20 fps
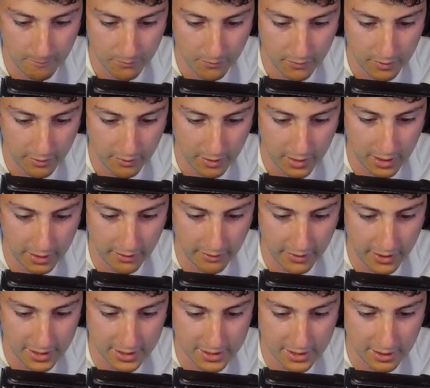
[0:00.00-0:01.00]
Izquierda,
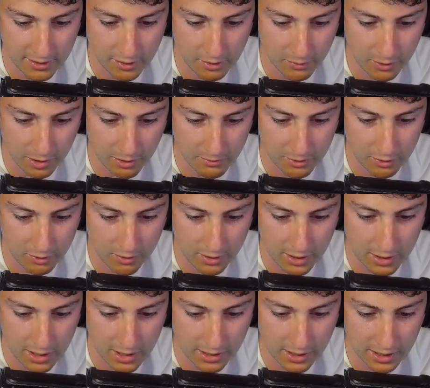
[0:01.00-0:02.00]
derecha y tiro porque me
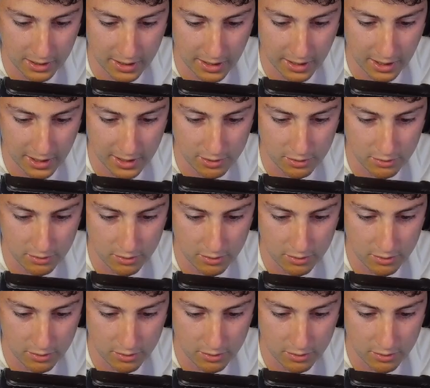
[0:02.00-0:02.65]
toca. Hay que quitarle eso.